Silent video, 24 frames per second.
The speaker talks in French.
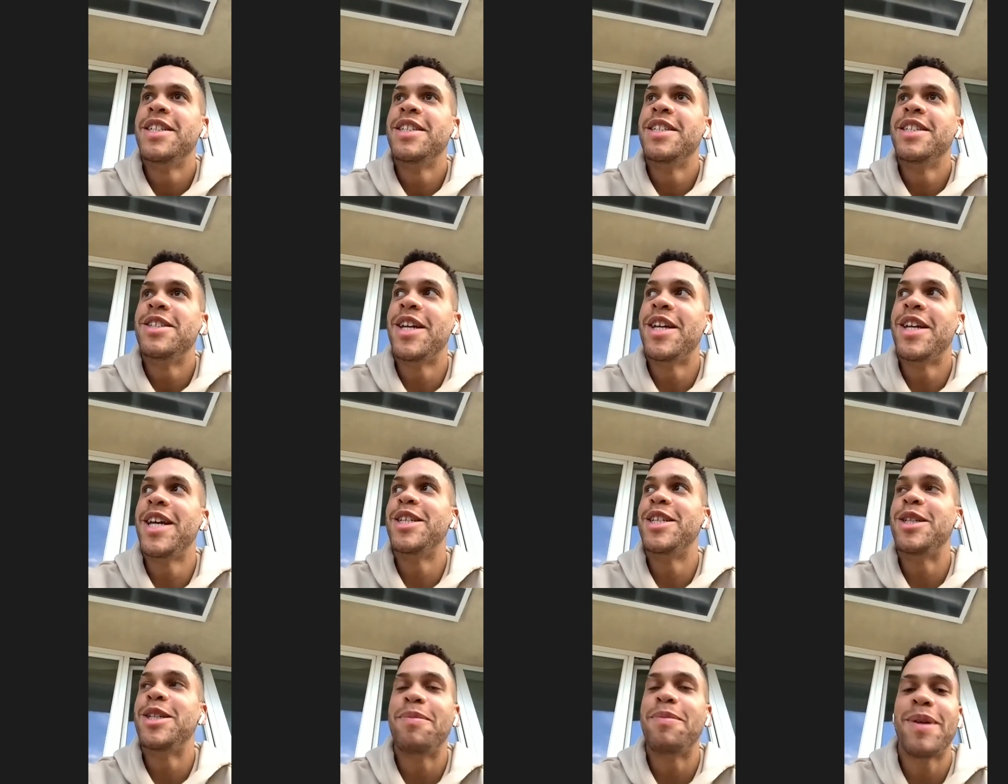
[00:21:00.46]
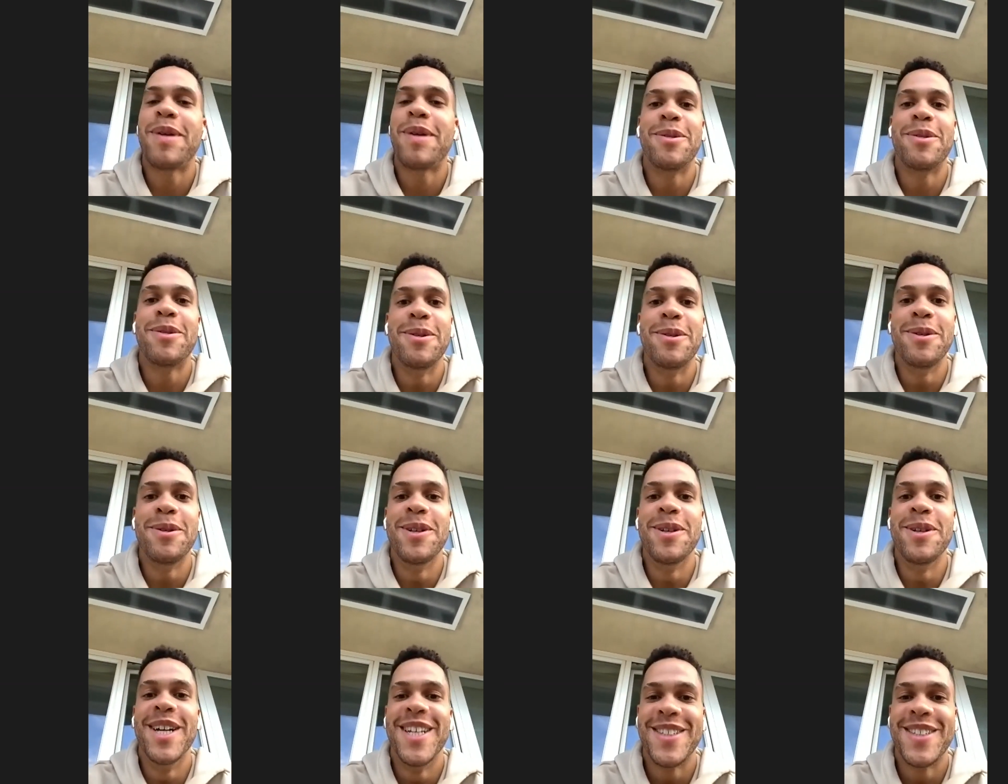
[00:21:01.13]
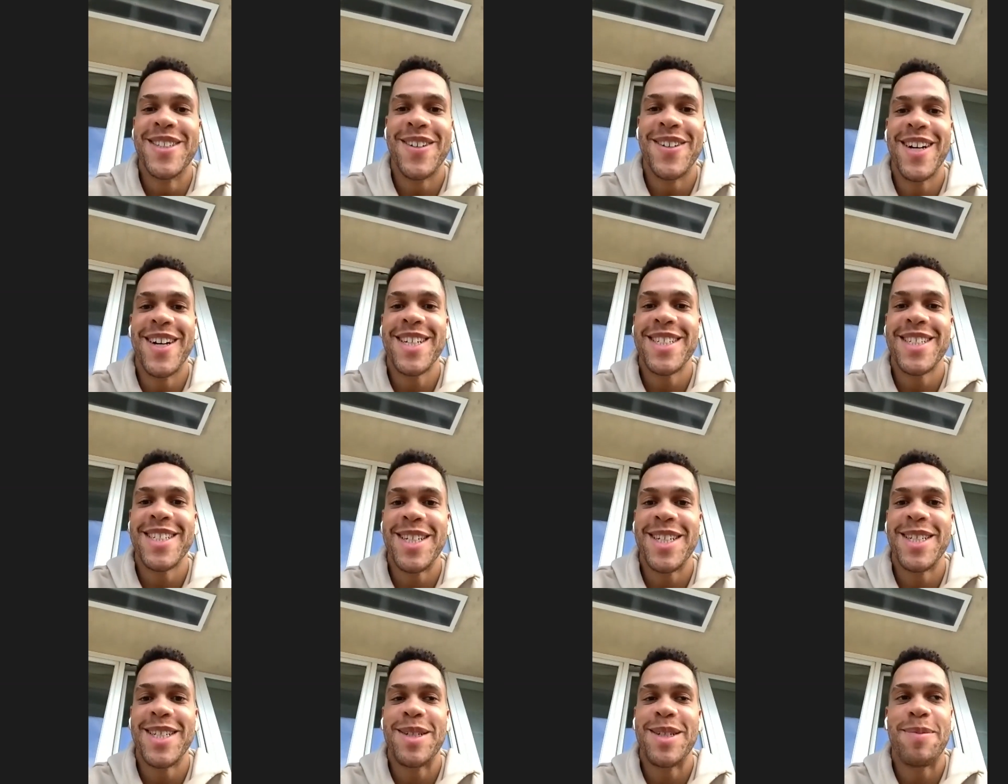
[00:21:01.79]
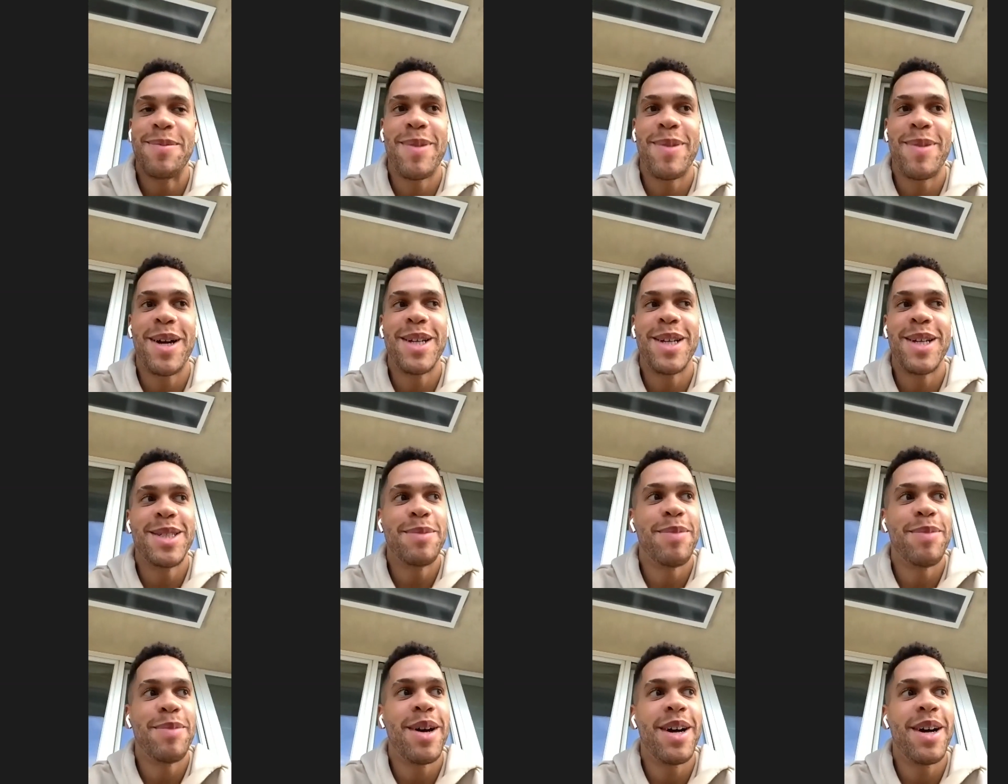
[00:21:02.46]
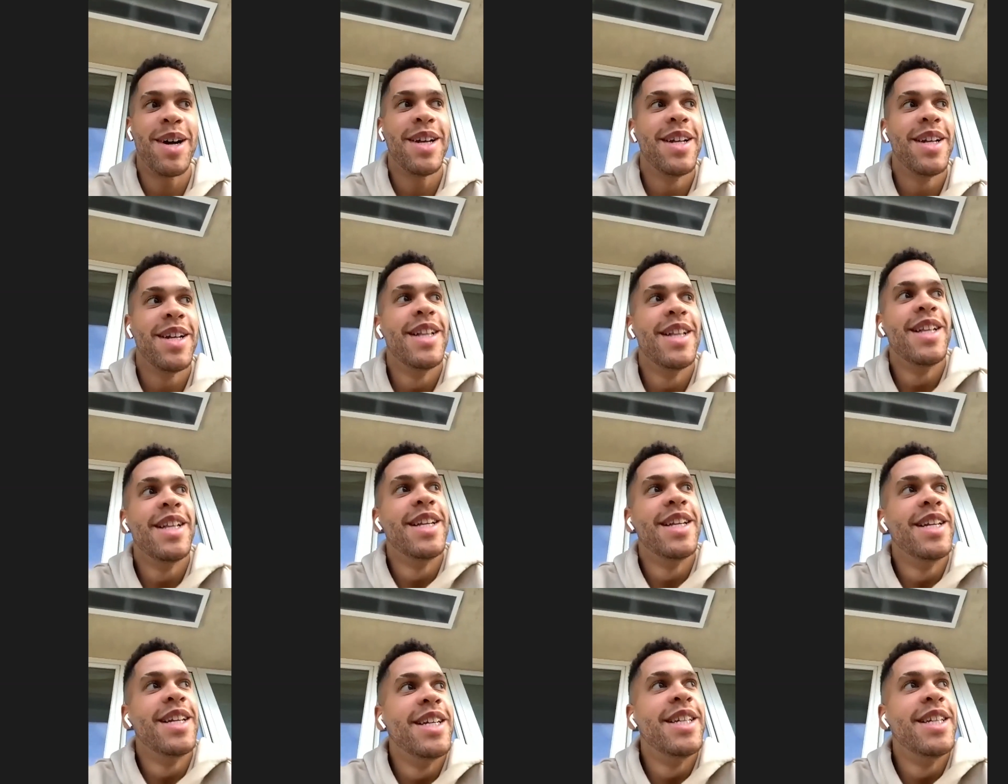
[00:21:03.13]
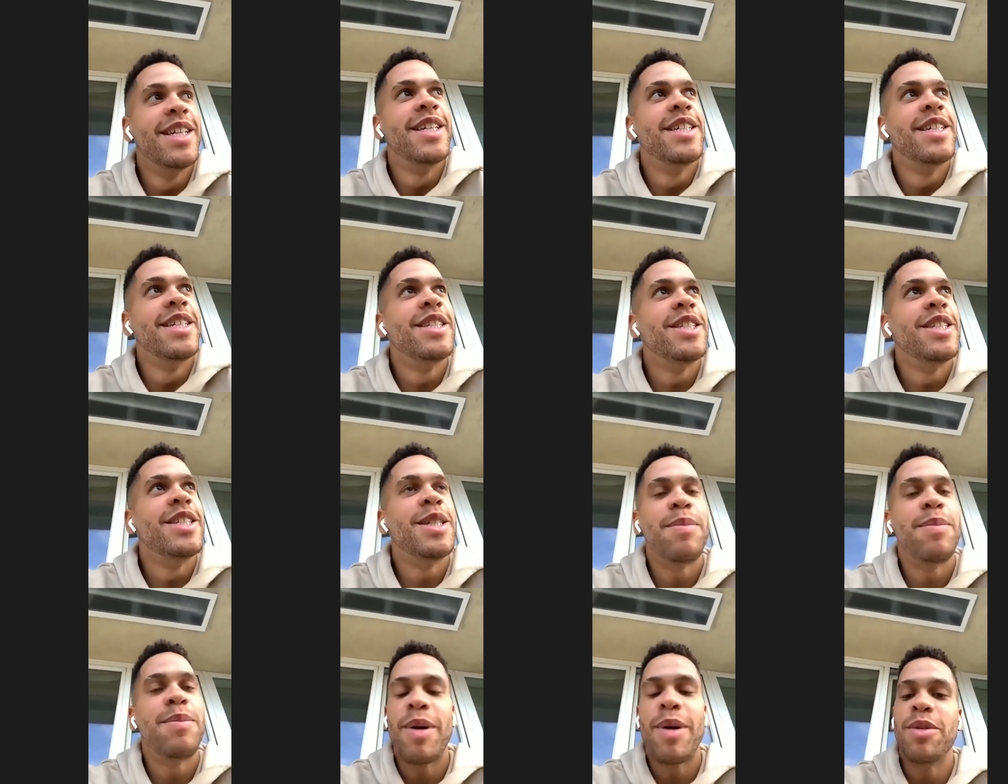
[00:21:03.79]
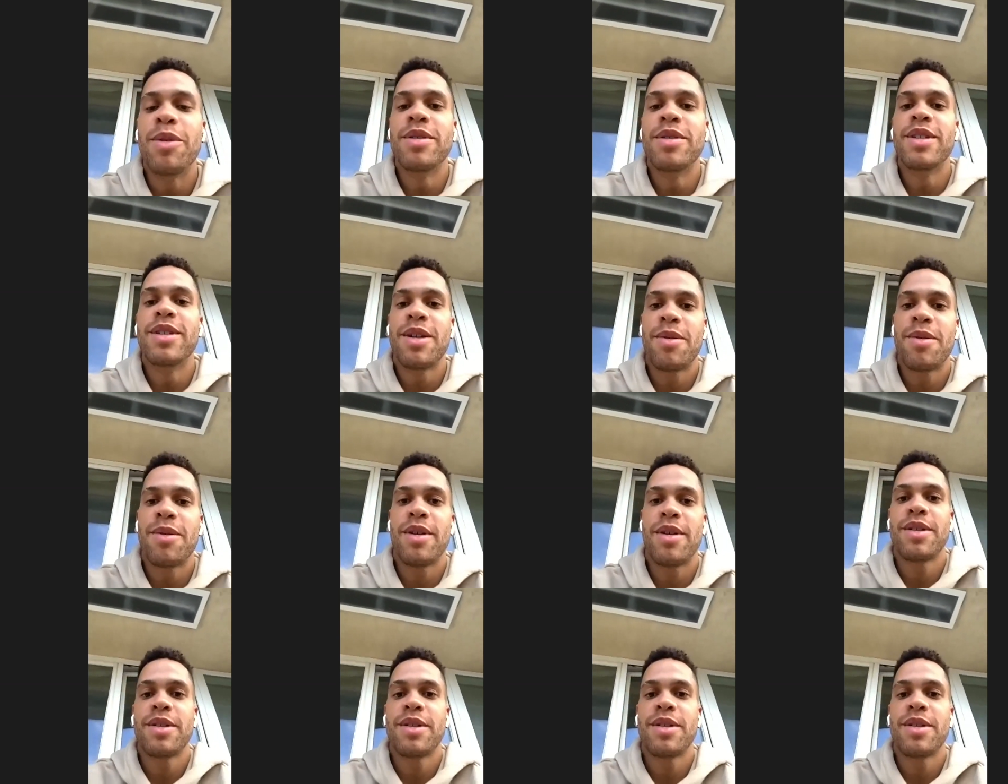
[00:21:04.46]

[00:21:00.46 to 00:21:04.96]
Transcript: j'ai pas eu, tu vois, j'ai pas, osé quoi,